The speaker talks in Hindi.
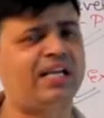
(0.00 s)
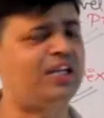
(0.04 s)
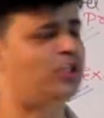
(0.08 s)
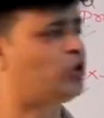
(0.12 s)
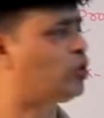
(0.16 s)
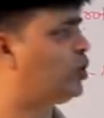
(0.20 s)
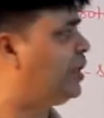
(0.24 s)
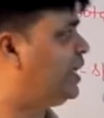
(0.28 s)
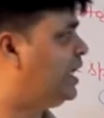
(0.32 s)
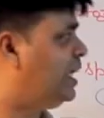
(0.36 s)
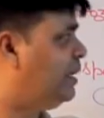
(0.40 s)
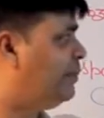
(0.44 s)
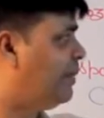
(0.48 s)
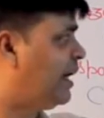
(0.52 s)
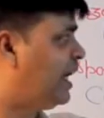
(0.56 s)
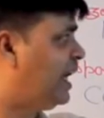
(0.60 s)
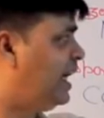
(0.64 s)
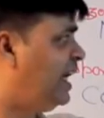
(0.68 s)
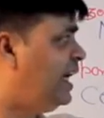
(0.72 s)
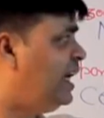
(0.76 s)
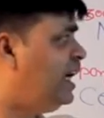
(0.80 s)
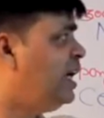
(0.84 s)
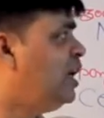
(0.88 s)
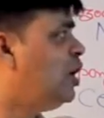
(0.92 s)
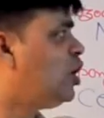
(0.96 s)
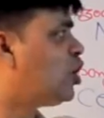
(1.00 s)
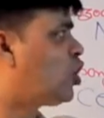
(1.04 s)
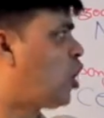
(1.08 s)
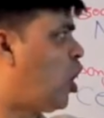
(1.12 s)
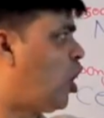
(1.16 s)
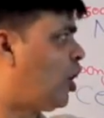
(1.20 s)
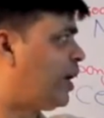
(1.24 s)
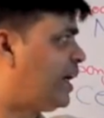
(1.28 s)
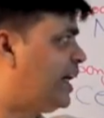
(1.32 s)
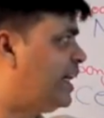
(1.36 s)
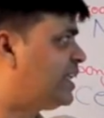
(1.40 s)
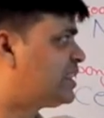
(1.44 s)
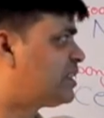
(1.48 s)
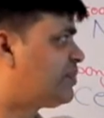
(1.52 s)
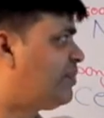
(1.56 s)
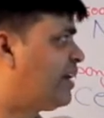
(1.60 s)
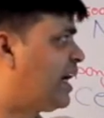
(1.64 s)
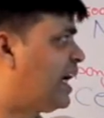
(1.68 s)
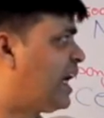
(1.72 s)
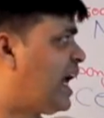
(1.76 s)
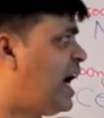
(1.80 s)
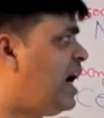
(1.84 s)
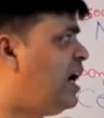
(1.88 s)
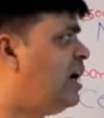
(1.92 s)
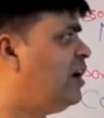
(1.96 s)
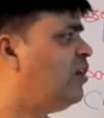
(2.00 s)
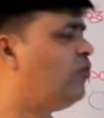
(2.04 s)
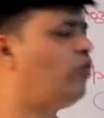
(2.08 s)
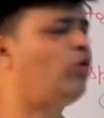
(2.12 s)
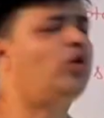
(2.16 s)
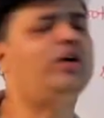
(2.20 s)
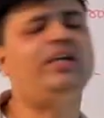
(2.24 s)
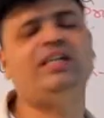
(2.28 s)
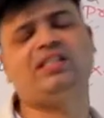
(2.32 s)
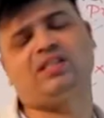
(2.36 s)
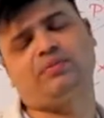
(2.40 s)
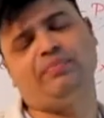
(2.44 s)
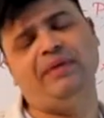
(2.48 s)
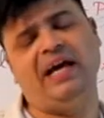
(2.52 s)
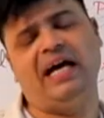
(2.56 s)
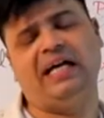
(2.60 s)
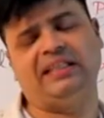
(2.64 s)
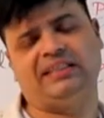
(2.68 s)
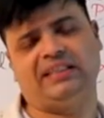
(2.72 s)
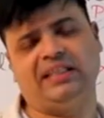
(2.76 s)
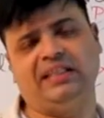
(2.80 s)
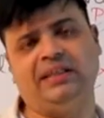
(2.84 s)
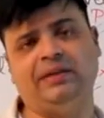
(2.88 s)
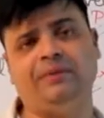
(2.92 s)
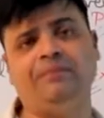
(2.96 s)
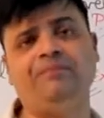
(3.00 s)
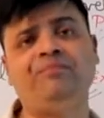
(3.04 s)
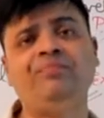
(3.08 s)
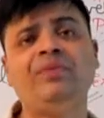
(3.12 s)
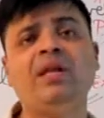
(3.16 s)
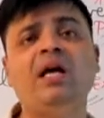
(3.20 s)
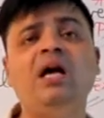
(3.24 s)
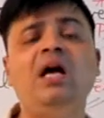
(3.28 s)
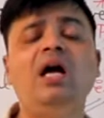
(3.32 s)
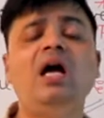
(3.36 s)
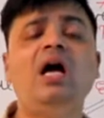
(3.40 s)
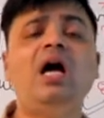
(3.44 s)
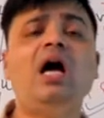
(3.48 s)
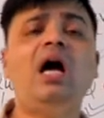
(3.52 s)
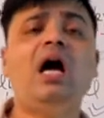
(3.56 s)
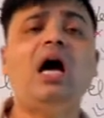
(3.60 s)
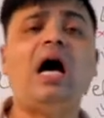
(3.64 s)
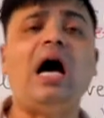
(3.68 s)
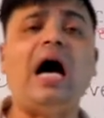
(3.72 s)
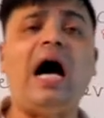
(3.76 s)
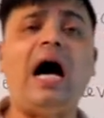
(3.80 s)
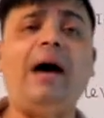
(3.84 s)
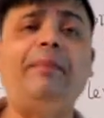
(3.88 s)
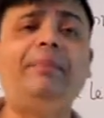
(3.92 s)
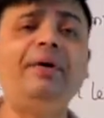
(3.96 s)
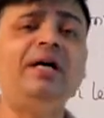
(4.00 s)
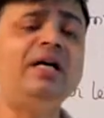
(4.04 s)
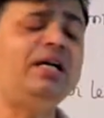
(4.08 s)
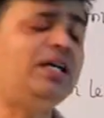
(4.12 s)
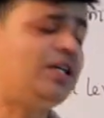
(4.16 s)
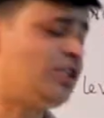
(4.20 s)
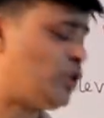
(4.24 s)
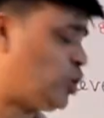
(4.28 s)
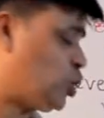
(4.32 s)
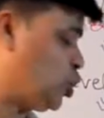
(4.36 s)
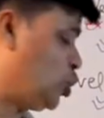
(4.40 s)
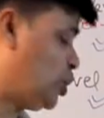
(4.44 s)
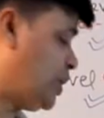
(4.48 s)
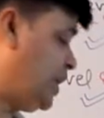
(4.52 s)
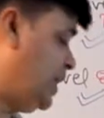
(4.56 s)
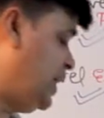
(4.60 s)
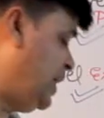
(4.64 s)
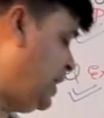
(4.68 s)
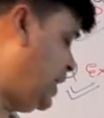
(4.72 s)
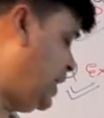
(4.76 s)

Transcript: के जो एनिमल है कॉडेट्स वगैरह वो इसमें आते हैं अब चूंकि